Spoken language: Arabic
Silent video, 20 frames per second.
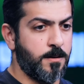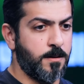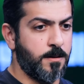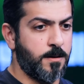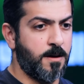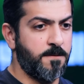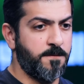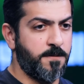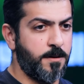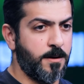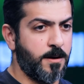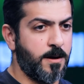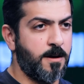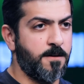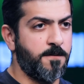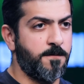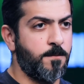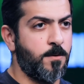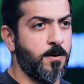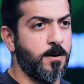كان في
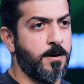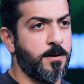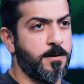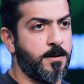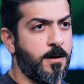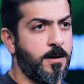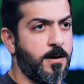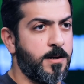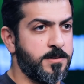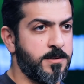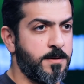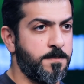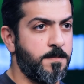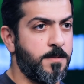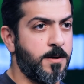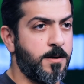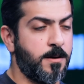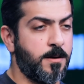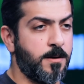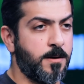ايقاف مؤقت على حسب
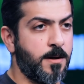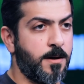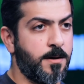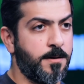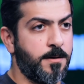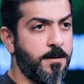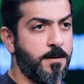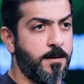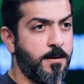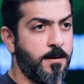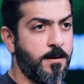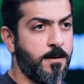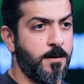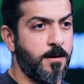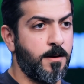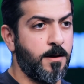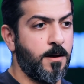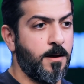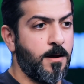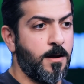ما كان
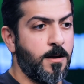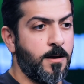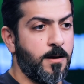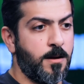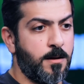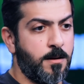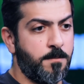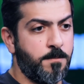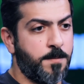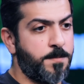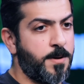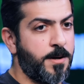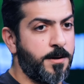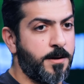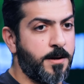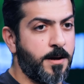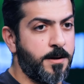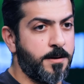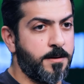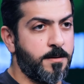المباني
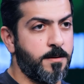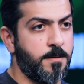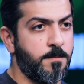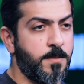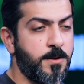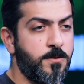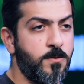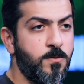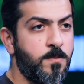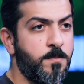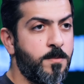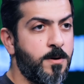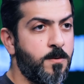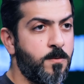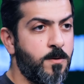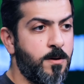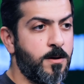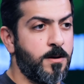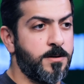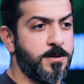كانت مهدومه
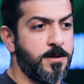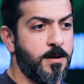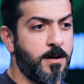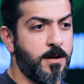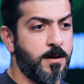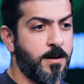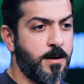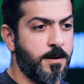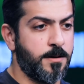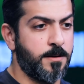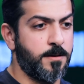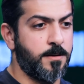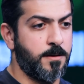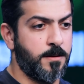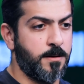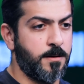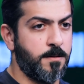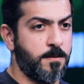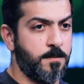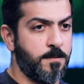والاشياء اللي
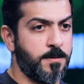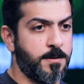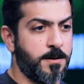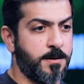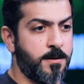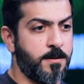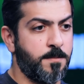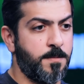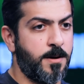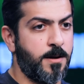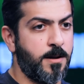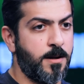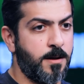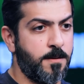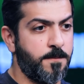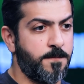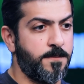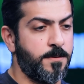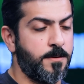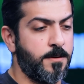كانت مترتبه آه،
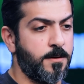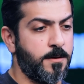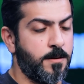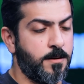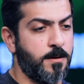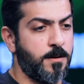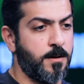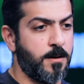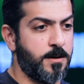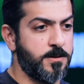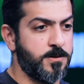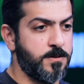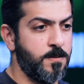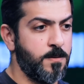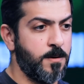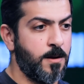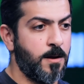عليها في الغزو